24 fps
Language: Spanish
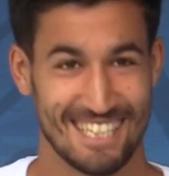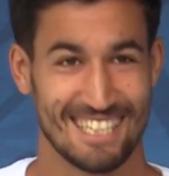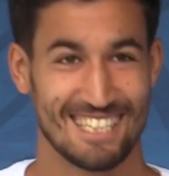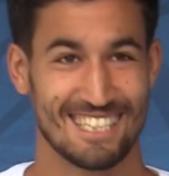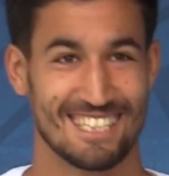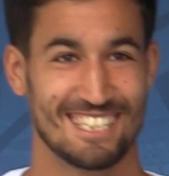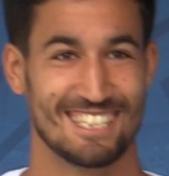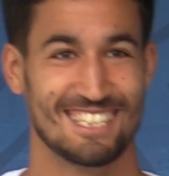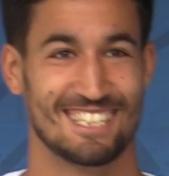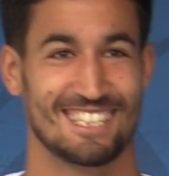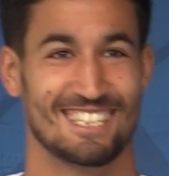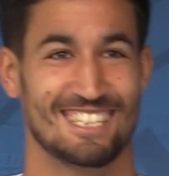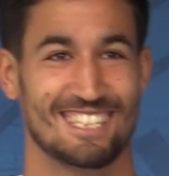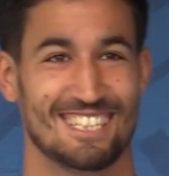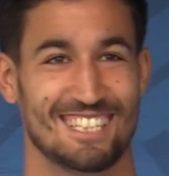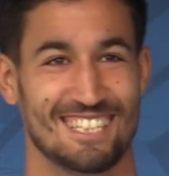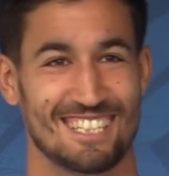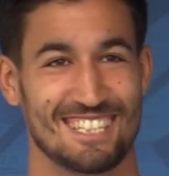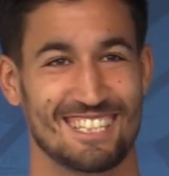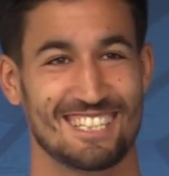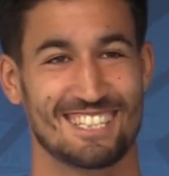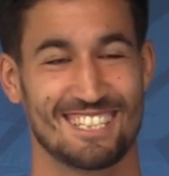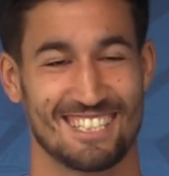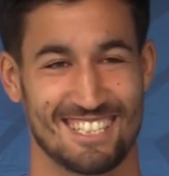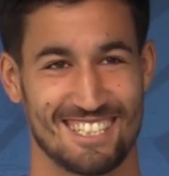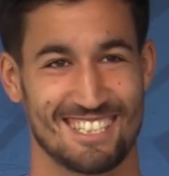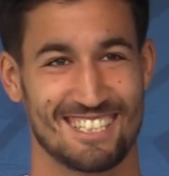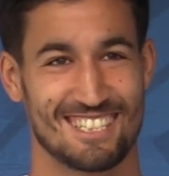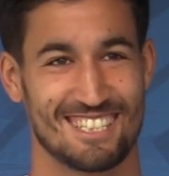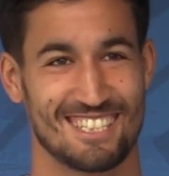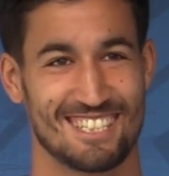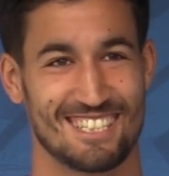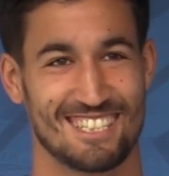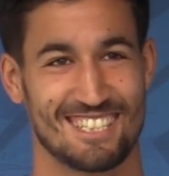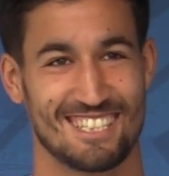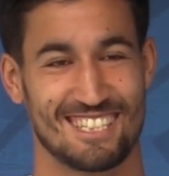Fernando Fernández
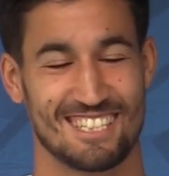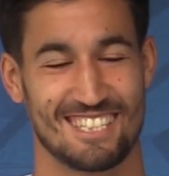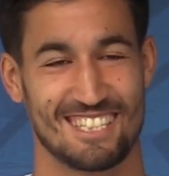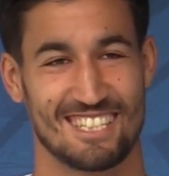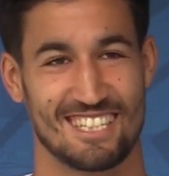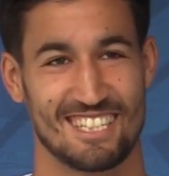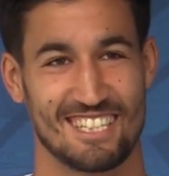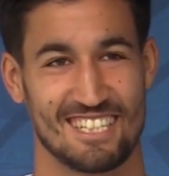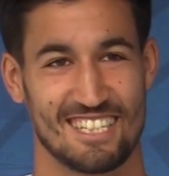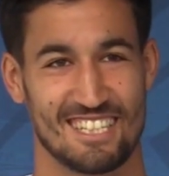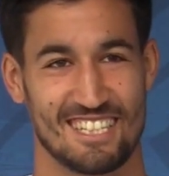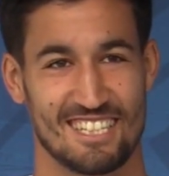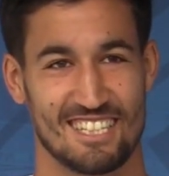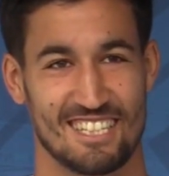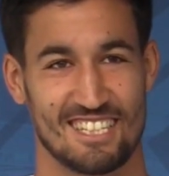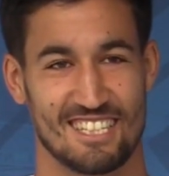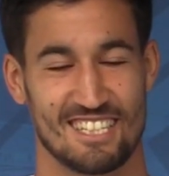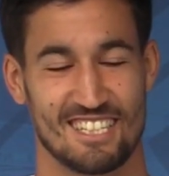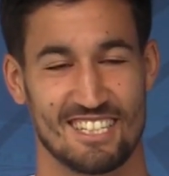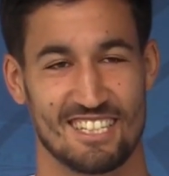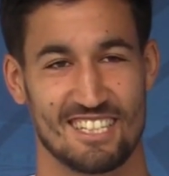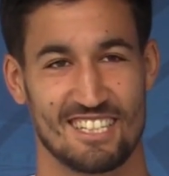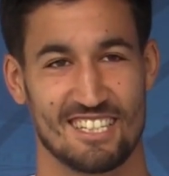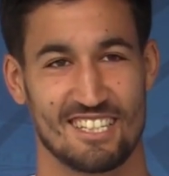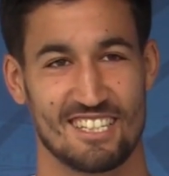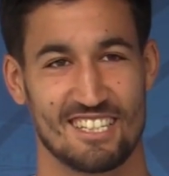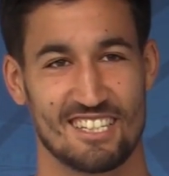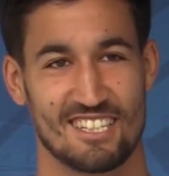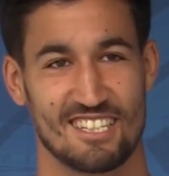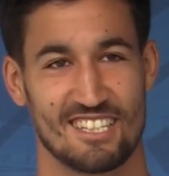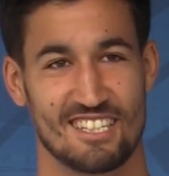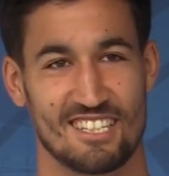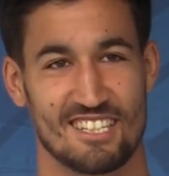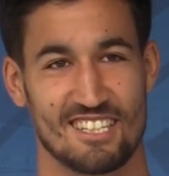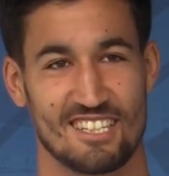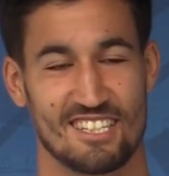de Riazor.org. Mira, quería
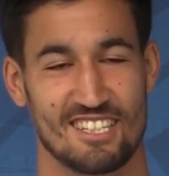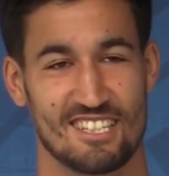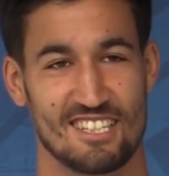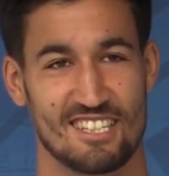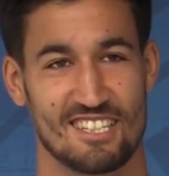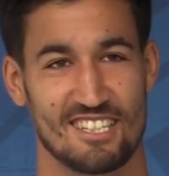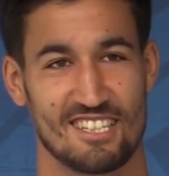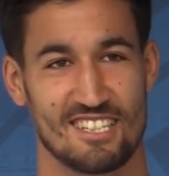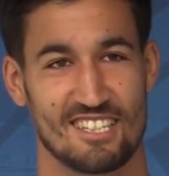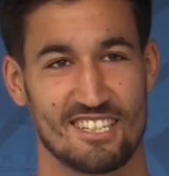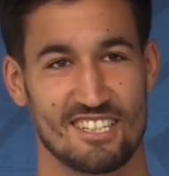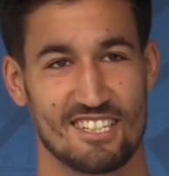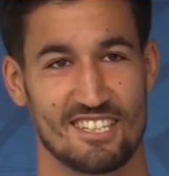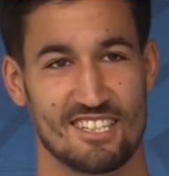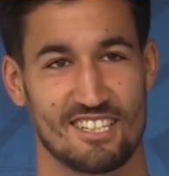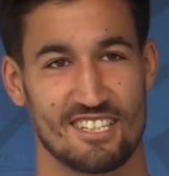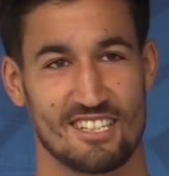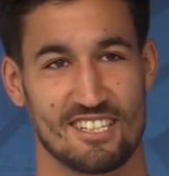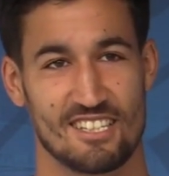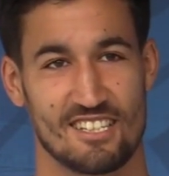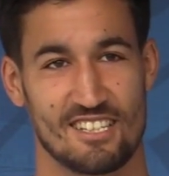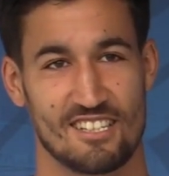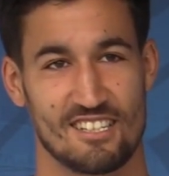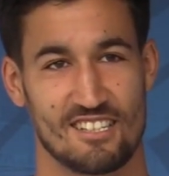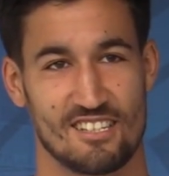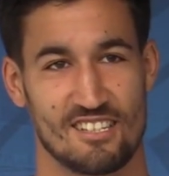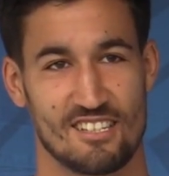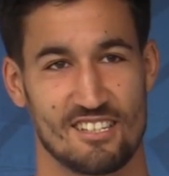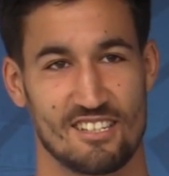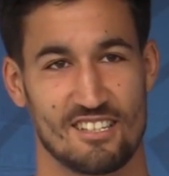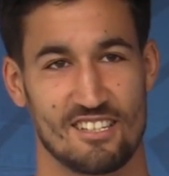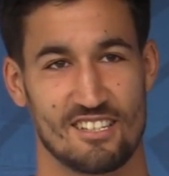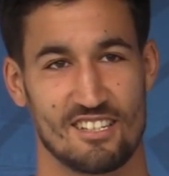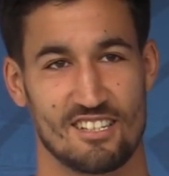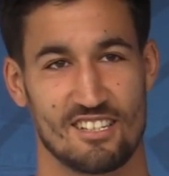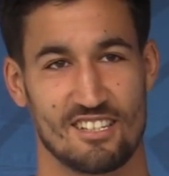saber, bueno, ¿cómo afrontas esta nueva
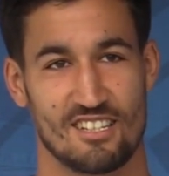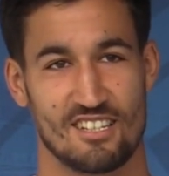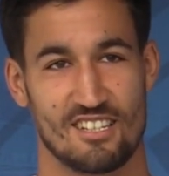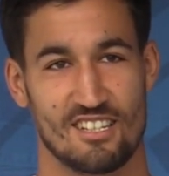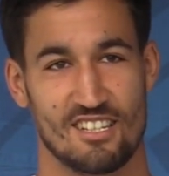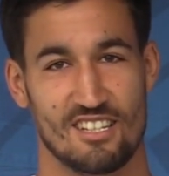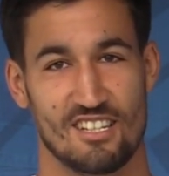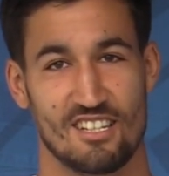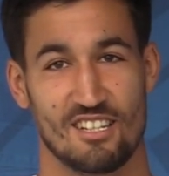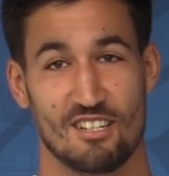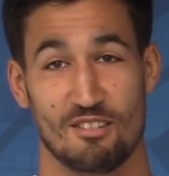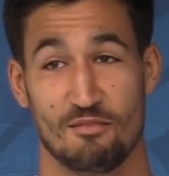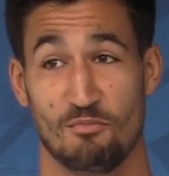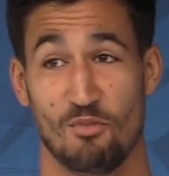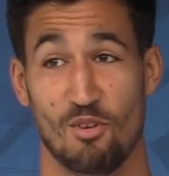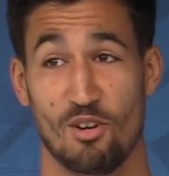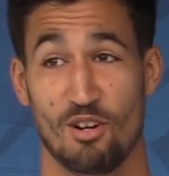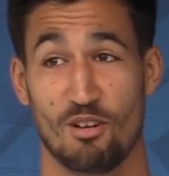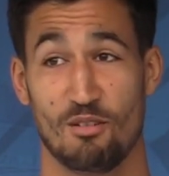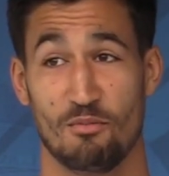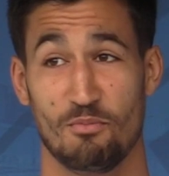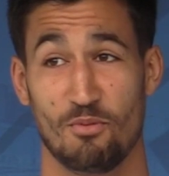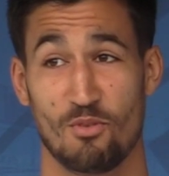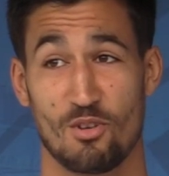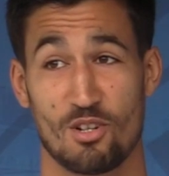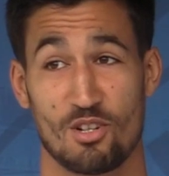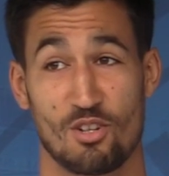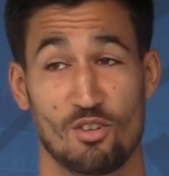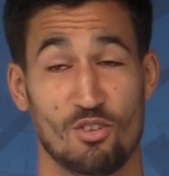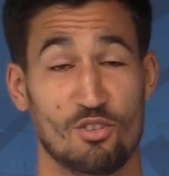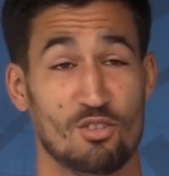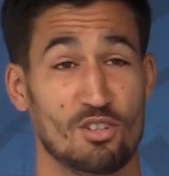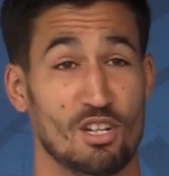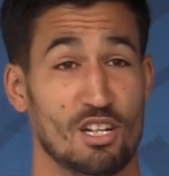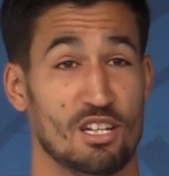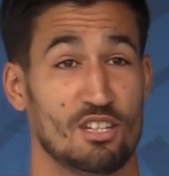etapa en el deporte? Bueno, pues
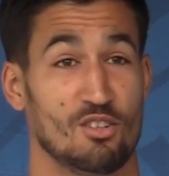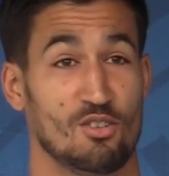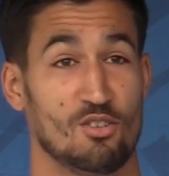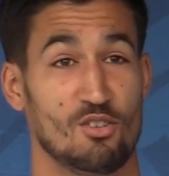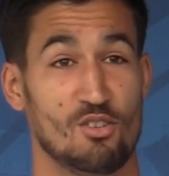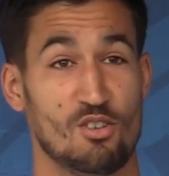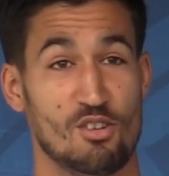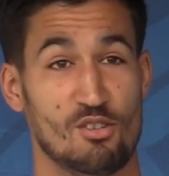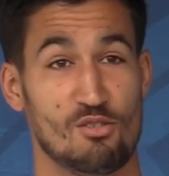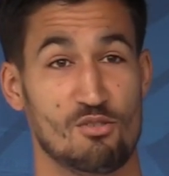contento, ¿no?